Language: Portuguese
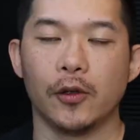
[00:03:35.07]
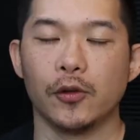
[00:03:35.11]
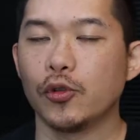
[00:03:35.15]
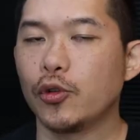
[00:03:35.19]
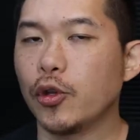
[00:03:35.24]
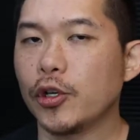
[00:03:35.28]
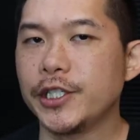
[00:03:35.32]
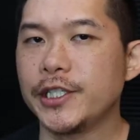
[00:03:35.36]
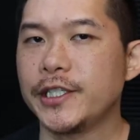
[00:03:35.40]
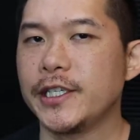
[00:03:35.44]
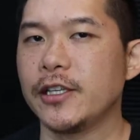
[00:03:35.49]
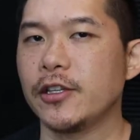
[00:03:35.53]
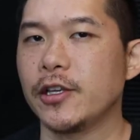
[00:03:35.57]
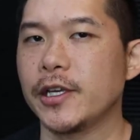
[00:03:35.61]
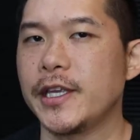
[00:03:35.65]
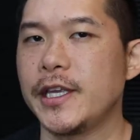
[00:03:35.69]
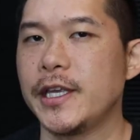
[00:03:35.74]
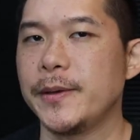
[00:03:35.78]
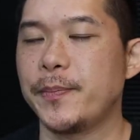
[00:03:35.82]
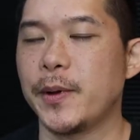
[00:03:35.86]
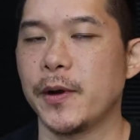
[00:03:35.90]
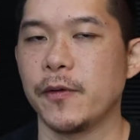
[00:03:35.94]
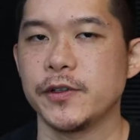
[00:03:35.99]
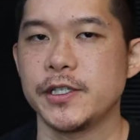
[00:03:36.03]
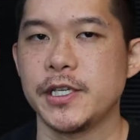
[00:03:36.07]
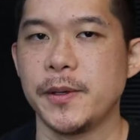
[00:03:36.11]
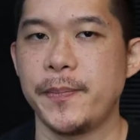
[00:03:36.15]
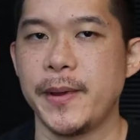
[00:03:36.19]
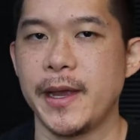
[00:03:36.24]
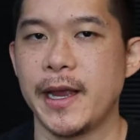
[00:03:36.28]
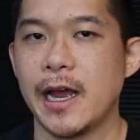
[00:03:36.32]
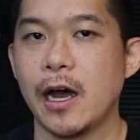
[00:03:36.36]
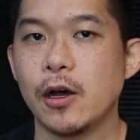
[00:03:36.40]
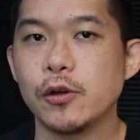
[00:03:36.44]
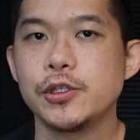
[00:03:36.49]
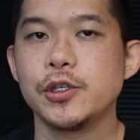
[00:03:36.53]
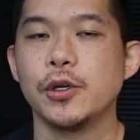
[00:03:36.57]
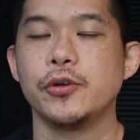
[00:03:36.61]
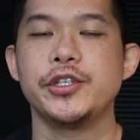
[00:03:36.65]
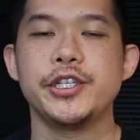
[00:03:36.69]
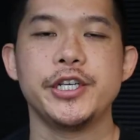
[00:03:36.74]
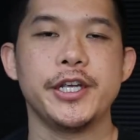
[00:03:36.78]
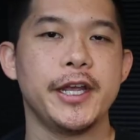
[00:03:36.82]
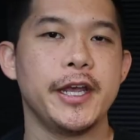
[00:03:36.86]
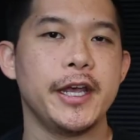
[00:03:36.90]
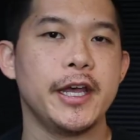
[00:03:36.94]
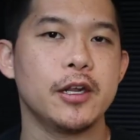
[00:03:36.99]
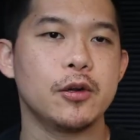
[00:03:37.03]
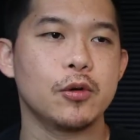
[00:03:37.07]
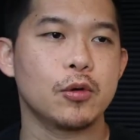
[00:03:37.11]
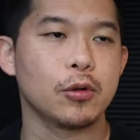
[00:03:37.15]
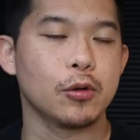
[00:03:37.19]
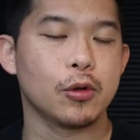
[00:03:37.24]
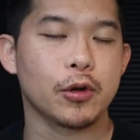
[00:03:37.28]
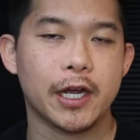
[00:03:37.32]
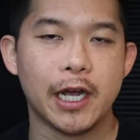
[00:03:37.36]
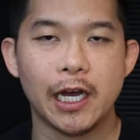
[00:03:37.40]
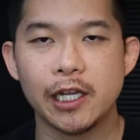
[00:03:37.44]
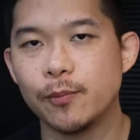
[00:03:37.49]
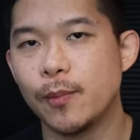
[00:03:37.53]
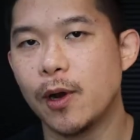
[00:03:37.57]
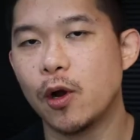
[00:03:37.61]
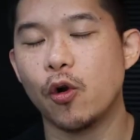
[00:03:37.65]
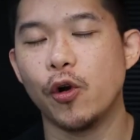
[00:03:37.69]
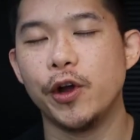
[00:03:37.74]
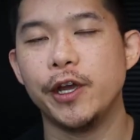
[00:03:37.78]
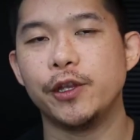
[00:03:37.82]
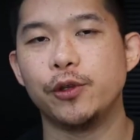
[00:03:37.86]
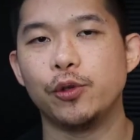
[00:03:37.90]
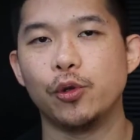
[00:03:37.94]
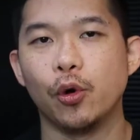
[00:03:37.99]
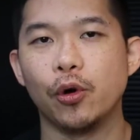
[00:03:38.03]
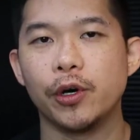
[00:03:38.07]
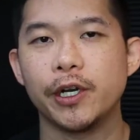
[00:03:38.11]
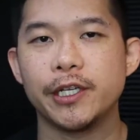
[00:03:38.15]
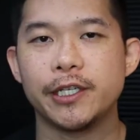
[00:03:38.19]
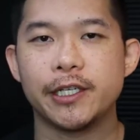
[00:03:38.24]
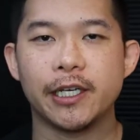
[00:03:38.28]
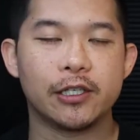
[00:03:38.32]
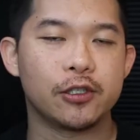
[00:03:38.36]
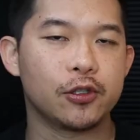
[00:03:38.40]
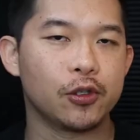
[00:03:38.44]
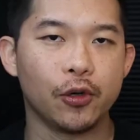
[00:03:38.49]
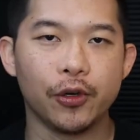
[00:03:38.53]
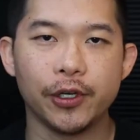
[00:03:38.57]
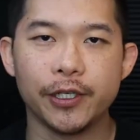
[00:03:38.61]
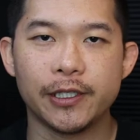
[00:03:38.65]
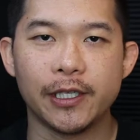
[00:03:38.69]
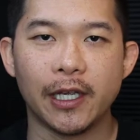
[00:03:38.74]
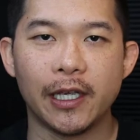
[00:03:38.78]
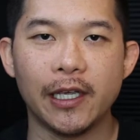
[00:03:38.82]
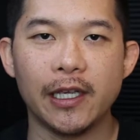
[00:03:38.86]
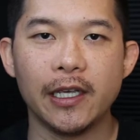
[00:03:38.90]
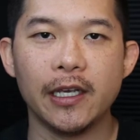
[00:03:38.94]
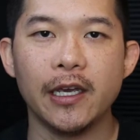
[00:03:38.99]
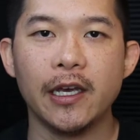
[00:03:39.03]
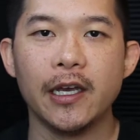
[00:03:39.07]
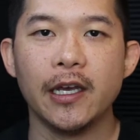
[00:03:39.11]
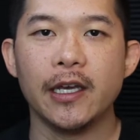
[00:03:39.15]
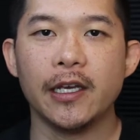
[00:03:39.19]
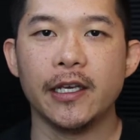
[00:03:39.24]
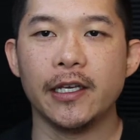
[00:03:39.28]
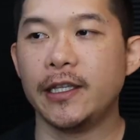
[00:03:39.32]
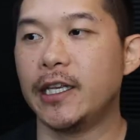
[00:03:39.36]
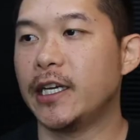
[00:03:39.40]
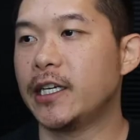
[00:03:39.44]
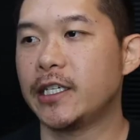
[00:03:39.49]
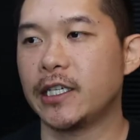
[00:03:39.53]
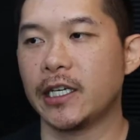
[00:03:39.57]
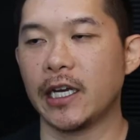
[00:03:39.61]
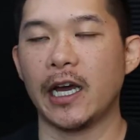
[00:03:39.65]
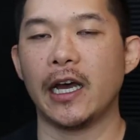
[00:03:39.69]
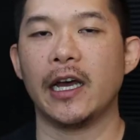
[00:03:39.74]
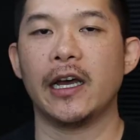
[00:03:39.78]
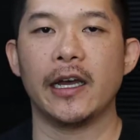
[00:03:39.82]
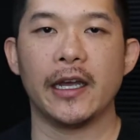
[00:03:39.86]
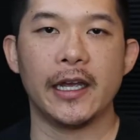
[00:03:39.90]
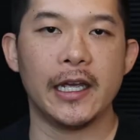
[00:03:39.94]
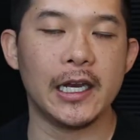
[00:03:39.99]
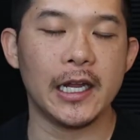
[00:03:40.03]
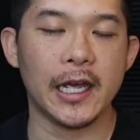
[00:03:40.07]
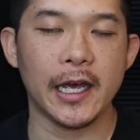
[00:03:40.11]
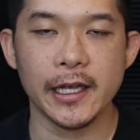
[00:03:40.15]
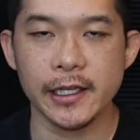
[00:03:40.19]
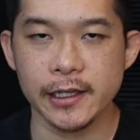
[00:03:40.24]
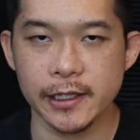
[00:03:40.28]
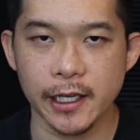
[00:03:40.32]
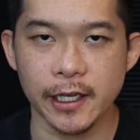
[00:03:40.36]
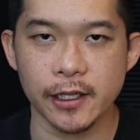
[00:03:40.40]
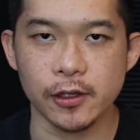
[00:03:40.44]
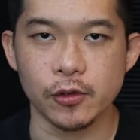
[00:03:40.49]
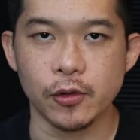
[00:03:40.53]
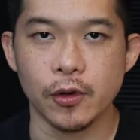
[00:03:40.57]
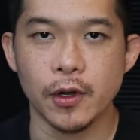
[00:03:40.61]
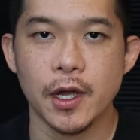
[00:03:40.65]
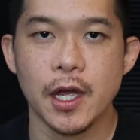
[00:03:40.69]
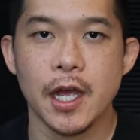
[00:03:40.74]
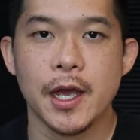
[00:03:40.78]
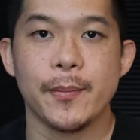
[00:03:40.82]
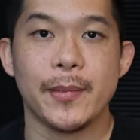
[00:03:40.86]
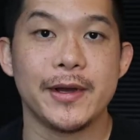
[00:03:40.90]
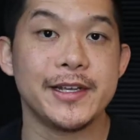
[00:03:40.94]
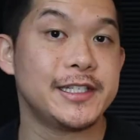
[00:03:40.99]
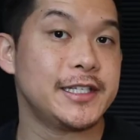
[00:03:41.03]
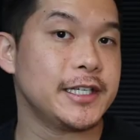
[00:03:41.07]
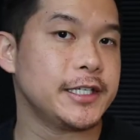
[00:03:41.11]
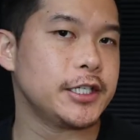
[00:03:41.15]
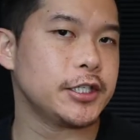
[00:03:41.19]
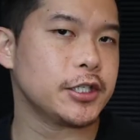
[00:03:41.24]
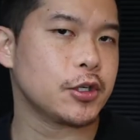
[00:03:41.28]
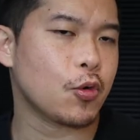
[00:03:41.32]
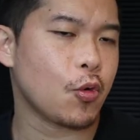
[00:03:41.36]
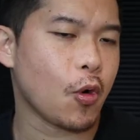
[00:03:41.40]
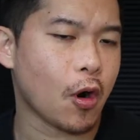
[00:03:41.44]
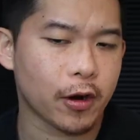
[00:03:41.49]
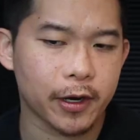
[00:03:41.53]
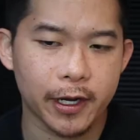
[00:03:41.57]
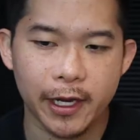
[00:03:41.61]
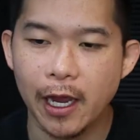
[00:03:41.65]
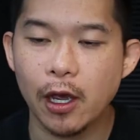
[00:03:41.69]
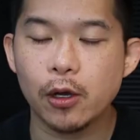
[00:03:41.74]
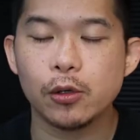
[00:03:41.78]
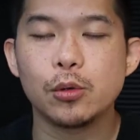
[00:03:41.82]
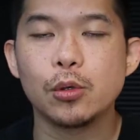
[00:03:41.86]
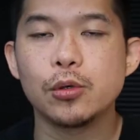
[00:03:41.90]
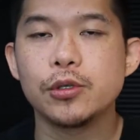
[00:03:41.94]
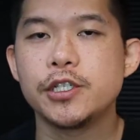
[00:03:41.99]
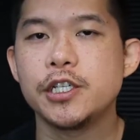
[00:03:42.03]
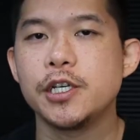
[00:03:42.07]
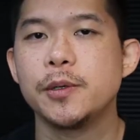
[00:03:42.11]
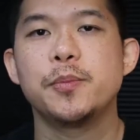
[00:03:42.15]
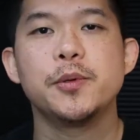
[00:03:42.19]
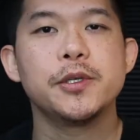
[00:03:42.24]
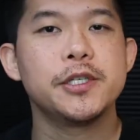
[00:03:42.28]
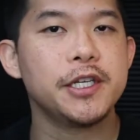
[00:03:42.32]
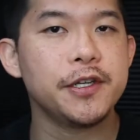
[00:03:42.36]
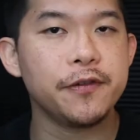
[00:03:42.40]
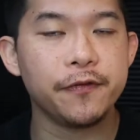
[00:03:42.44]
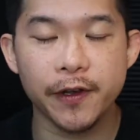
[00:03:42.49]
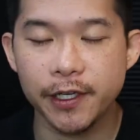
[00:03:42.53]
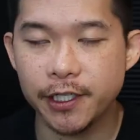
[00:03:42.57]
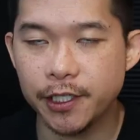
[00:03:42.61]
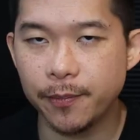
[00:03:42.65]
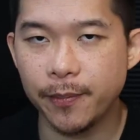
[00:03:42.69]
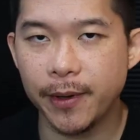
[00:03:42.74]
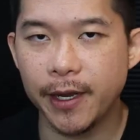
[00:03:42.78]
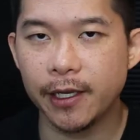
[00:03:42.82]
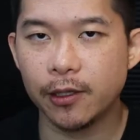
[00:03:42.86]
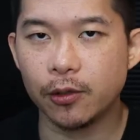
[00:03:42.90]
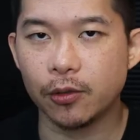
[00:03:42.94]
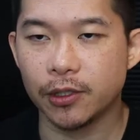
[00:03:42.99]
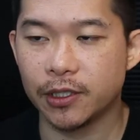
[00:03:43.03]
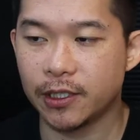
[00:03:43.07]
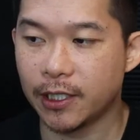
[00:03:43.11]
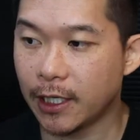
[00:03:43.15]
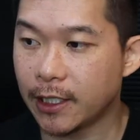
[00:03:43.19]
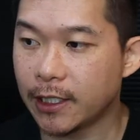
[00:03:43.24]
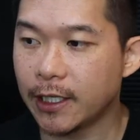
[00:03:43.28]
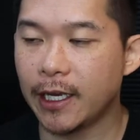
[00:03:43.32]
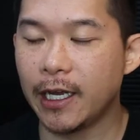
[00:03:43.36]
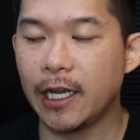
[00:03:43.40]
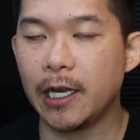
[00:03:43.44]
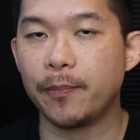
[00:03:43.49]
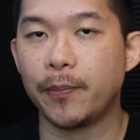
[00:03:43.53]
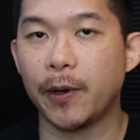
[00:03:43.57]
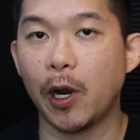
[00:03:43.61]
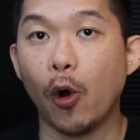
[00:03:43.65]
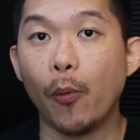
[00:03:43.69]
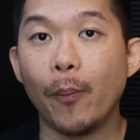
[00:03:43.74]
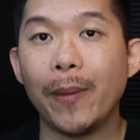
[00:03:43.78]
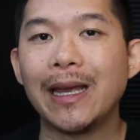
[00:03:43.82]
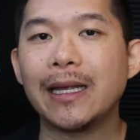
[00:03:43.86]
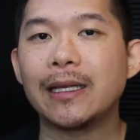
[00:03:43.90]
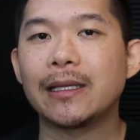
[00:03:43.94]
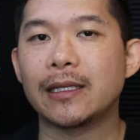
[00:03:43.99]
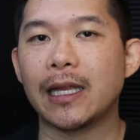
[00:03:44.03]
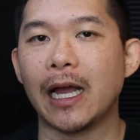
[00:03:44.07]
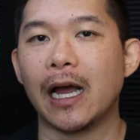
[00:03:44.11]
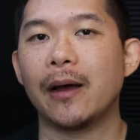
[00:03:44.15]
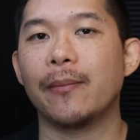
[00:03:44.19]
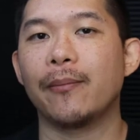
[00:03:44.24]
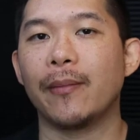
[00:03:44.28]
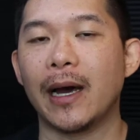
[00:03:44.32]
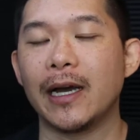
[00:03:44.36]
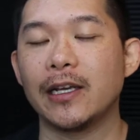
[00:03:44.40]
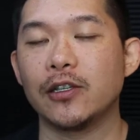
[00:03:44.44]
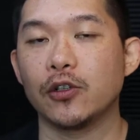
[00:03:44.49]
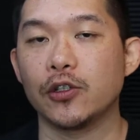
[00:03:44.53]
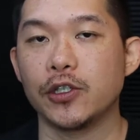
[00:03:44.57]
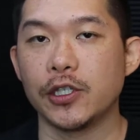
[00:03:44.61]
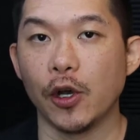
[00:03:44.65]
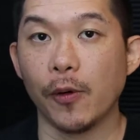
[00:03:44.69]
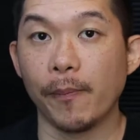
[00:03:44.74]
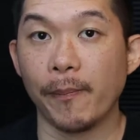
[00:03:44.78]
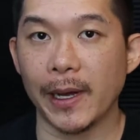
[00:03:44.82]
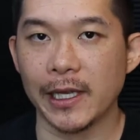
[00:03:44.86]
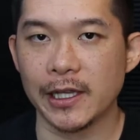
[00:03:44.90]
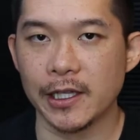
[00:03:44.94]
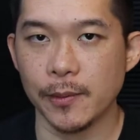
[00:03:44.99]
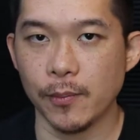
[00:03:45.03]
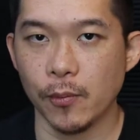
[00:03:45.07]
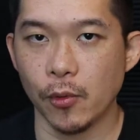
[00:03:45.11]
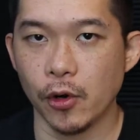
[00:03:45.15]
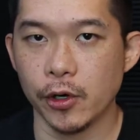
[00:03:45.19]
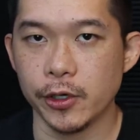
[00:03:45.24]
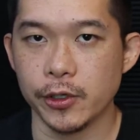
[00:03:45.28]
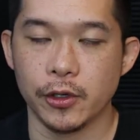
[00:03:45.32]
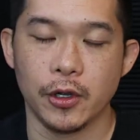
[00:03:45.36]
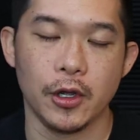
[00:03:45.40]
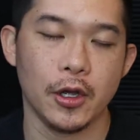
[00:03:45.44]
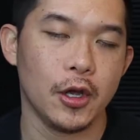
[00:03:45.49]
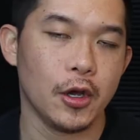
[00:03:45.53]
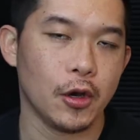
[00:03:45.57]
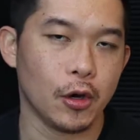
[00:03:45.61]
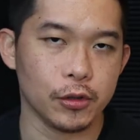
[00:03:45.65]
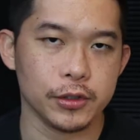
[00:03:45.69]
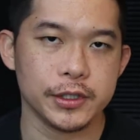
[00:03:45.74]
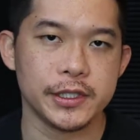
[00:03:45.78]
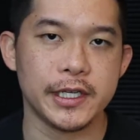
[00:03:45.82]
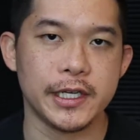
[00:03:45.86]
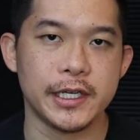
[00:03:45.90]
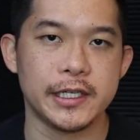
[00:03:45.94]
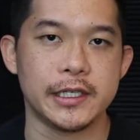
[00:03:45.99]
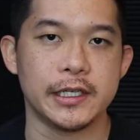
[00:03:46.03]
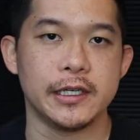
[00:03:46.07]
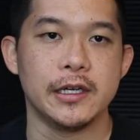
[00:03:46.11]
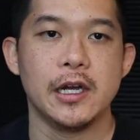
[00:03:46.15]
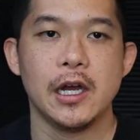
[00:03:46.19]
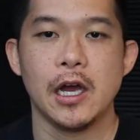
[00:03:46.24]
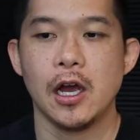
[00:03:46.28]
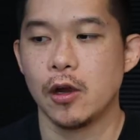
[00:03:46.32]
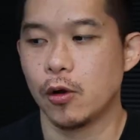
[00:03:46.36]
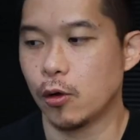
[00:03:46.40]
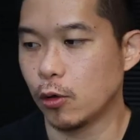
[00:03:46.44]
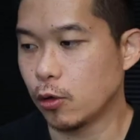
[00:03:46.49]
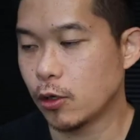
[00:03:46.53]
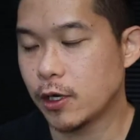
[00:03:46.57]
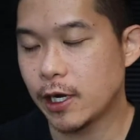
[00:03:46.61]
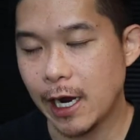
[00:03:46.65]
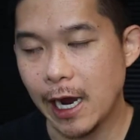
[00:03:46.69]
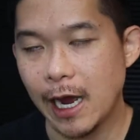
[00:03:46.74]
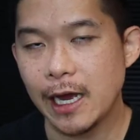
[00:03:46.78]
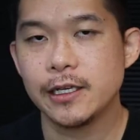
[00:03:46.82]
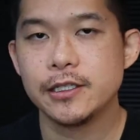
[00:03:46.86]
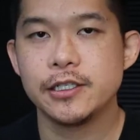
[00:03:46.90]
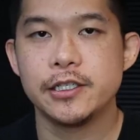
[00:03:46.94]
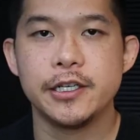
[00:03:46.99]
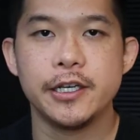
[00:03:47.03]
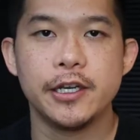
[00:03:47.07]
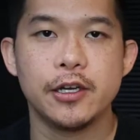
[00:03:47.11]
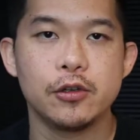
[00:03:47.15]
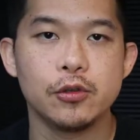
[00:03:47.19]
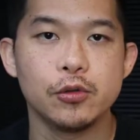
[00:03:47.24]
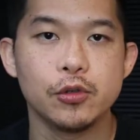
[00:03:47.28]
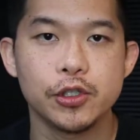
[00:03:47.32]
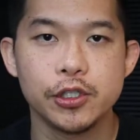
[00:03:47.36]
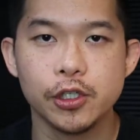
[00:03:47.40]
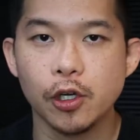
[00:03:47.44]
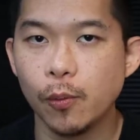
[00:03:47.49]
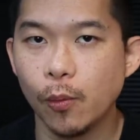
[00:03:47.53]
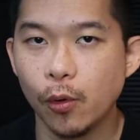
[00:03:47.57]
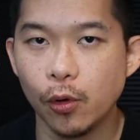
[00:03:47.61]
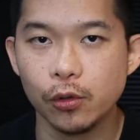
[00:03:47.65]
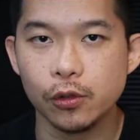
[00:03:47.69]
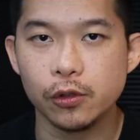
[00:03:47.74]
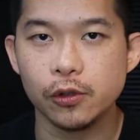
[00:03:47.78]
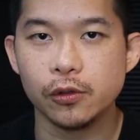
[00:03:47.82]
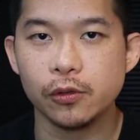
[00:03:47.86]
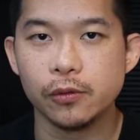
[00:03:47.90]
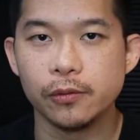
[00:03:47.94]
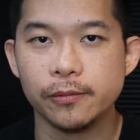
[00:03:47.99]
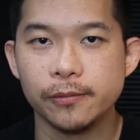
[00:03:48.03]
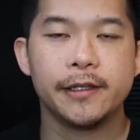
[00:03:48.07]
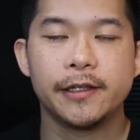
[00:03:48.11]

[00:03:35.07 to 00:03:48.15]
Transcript: Eu não estou dizendo aqui para você pegar o seu dinheiro, colocar numa corretora de ações aí e deixar ele rendendo, mas existe qualquer outro tipo de investimento, seja ele para aumentar mais o seu patrimônio, ou seja, colocar dinheiro no seu bolso.